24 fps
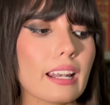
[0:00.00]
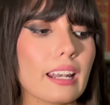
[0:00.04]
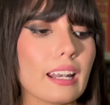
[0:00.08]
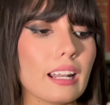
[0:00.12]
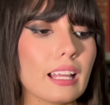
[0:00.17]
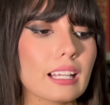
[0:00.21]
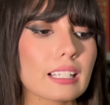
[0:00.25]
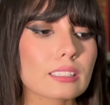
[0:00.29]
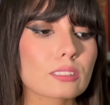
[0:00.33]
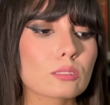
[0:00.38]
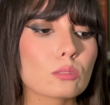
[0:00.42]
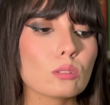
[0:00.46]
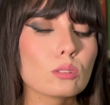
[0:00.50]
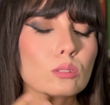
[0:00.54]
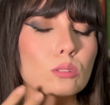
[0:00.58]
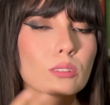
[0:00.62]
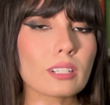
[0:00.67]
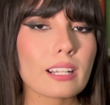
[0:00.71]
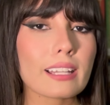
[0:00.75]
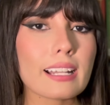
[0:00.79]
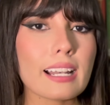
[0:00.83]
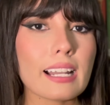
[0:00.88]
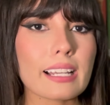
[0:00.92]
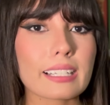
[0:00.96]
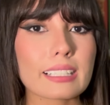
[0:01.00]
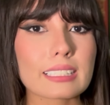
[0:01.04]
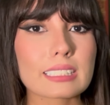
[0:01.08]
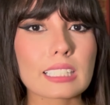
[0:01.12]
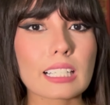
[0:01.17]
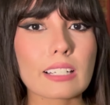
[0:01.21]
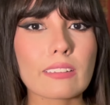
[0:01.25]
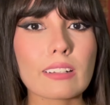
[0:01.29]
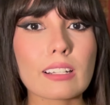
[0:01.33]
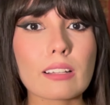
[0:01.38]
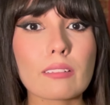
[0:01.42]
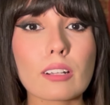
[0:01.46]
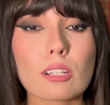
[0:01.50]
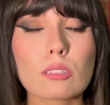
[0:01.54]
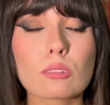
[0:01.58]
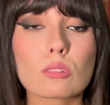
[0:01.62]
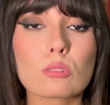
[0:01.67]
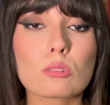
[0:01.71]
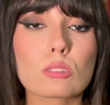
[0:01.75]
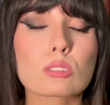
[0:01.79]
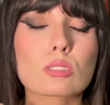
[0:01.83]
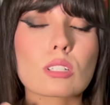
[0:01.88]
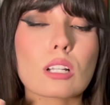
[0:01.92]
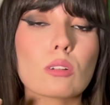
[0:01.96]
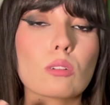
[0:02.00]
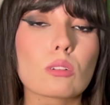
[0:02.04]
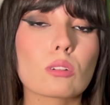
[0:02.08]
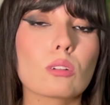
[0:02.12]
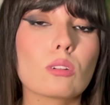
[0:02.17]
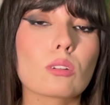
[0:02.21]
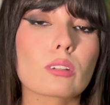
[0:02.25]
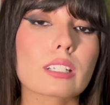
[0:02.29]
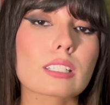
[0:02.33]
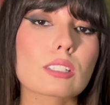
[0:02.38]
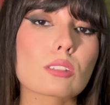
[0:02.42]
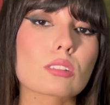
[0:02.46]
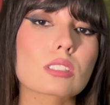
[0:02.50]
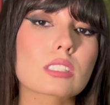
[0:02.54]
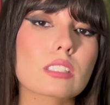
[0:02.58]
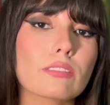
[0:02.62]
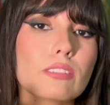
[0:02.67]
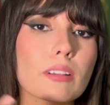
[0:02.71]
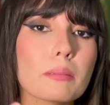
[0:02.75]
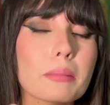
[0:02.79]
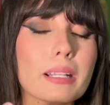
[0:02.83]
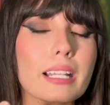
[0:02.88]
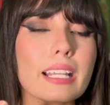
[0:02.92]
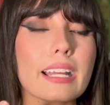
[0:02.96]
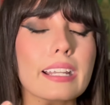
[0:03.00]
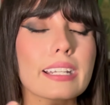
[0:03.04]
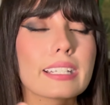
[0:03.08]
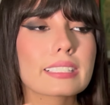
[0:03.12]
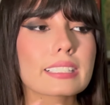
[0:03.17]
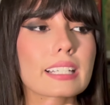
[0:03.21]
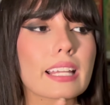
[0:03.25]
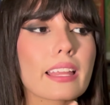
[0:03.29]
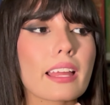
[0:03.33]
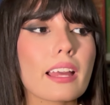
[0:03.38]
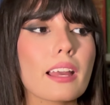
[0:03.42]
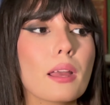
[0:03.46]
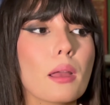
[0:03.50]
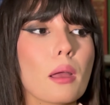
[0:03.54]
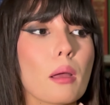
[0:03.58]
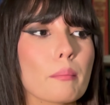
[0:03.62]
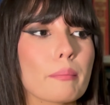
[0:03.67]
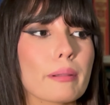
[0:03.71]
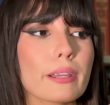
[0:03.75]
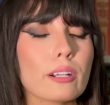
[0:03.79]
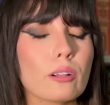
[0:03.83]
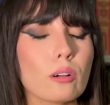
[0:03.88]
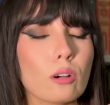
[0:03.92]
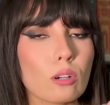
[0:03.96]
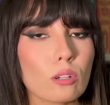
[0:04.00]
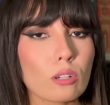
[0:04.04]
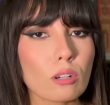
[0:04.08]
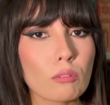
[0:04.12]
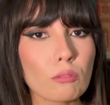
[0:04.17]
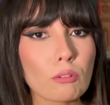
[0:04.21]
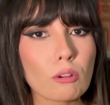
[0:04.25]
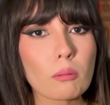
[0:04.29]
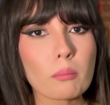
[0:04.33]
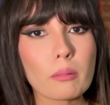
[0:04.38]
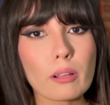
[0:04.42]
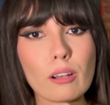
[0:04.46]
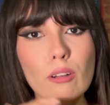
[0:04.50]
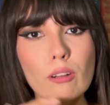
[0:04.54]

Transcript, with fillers: la cultura de la que estaban hablando no es algo con lo que yo esté familiarizada, pero conforme